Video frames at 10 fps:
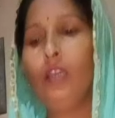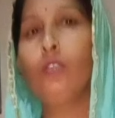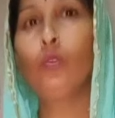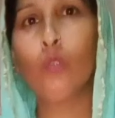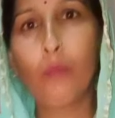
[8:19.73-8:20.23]
एक
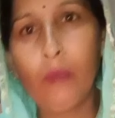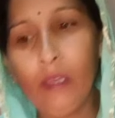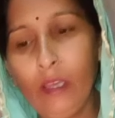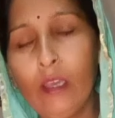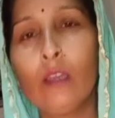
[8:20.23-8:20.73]
जोत पे
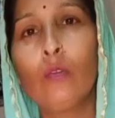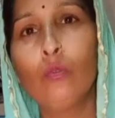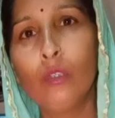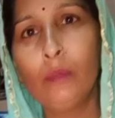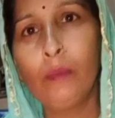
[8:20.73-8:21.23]
एक
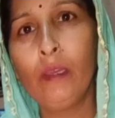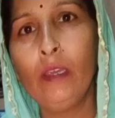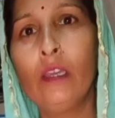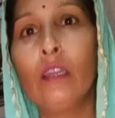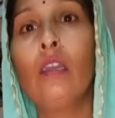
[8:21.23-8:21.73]
कूड़ी पे
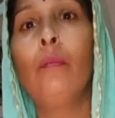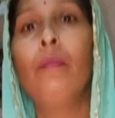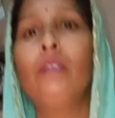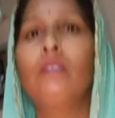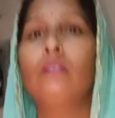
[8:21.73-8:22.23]
एक
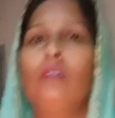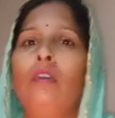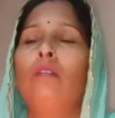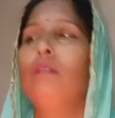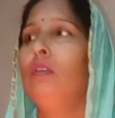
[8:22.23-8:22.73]
अपने
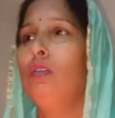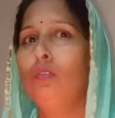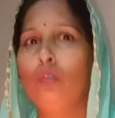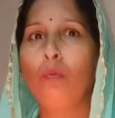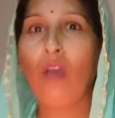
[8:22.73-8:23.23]

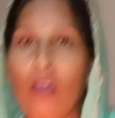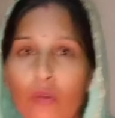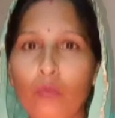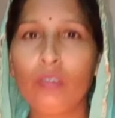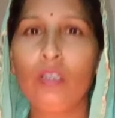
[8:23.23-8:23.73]
जो वाहन
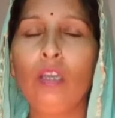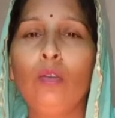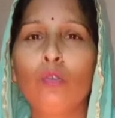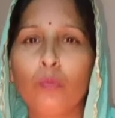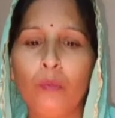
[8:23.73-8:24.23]
होते हैं
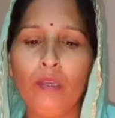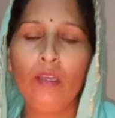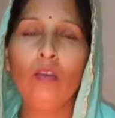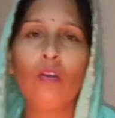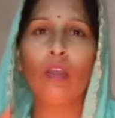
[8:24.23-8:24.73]
उस पे
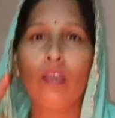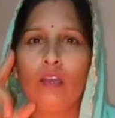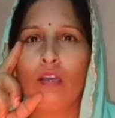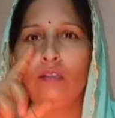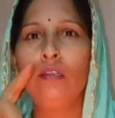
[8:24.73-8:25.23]
और एक
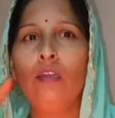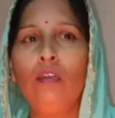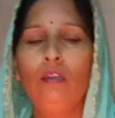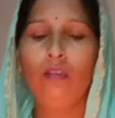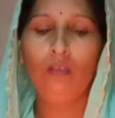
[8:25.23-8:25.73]
अंदर
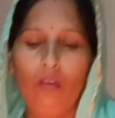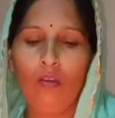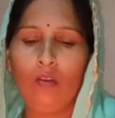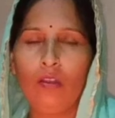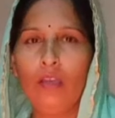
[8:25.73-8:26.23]

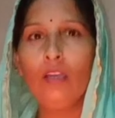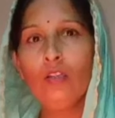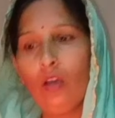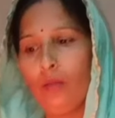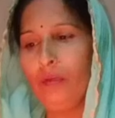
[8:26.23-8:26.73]
और एक
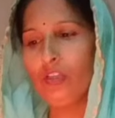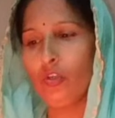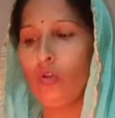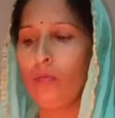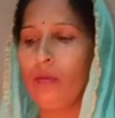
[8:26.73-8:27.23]
अपने
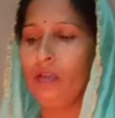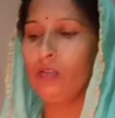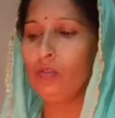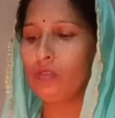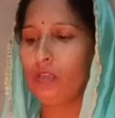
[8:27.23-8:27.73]
चौक
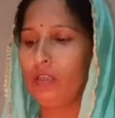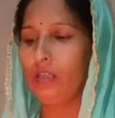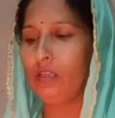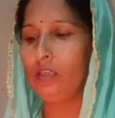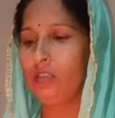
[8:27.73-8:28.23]
में चलिए
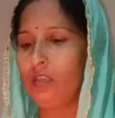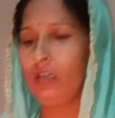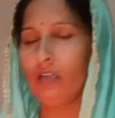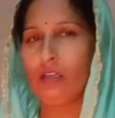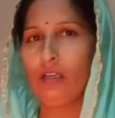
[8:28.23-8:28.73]
इस तरह
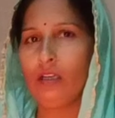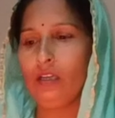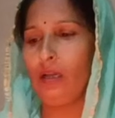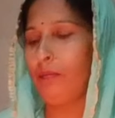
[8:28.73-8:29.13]
रखेंगे यहाँ